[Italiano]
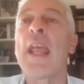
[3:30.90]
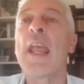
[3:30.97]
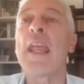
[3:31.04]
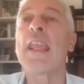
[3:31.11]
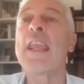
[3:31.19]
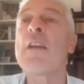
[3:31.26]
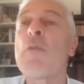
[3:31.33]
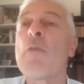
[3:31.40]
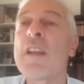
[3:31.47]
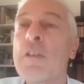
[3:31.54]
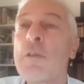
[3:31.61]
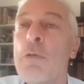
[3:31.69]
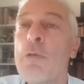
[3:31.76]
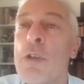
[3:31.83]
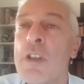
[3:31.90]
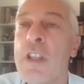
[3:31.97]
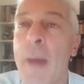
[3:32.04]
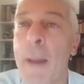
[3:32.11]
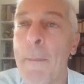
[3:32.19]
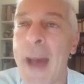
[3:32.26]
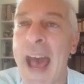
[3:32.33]
In
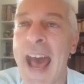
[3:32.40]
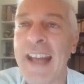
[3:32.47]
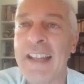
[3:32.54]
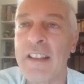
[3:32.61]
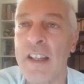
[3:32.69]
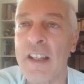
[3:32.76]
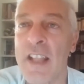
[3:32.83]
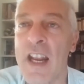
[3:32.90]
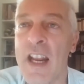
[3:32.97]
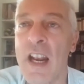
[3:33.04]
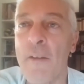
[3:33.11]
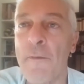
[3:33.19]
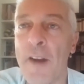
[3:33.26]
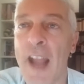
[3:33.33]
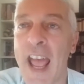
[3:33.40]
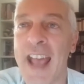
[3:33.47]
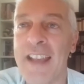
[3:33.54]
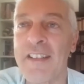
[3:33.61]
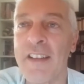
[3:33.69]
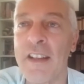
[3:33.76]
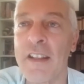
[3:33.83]
quest'ultima parte della
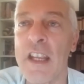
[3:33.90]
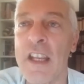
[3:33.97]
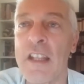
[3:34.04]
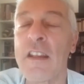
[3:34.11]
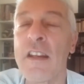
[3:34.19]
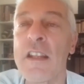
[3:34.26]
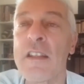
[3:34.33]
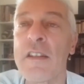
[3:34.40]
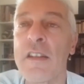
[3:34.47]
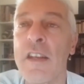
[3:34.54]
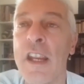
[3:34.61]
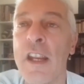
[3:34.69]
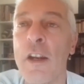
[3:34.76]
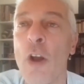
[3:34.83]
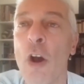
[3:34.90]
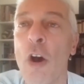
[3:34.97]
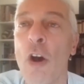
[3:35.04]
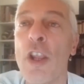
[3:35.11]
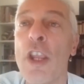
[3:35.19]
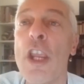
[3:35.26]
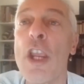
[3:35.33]
frase di
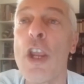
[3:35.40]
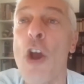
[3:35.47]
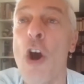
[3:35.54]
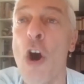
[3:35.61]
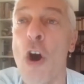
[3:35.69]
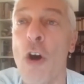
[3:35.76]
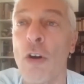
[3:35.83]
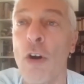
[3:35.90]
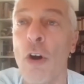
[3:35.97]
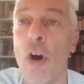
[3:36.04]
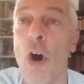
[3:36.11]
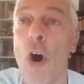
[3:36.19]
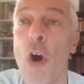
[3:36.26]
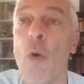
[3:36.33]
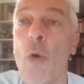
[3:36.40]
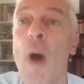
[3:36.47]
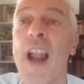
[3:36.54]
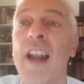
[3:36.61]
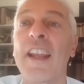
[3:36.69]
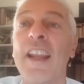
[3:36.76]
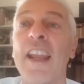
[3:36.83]
Trizzino io ho
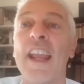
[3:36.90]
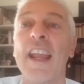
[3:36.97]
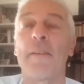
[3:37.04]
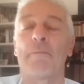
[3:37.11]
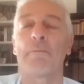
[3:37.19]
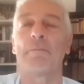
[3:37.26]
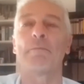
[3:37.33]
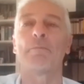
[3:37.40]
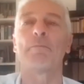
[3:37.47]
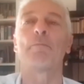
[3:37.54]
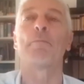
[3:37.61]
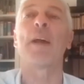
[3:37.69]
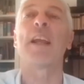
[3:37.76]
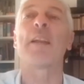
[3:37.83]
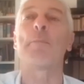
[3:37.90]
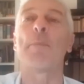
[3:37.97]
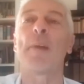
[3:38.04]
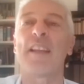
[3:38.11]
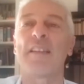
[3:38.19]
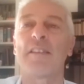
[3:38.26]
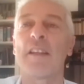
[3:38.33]
qualche
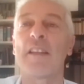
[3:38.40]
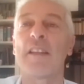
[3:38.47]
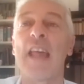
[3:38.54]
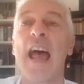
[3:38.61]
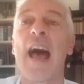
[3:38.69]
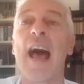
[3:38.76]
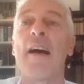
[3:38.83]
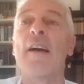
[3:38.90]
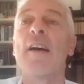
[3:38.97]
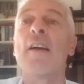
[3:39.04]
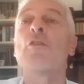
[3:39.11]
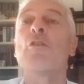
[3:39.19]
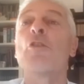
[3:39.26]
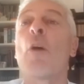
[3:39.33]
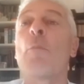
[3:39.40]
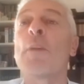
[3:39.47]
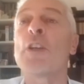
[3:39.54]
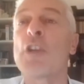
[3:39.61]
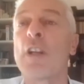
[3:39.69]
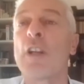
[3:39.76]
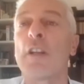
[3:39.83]
perplessità, non
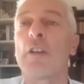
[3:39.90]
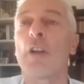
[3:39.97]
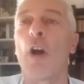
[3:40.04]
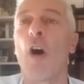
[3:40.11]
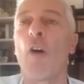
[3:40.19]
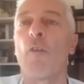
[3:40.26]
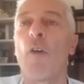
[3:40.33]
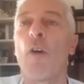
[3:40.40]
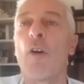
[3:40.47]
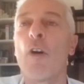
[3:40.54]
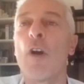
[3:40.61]
mi ci ritrovo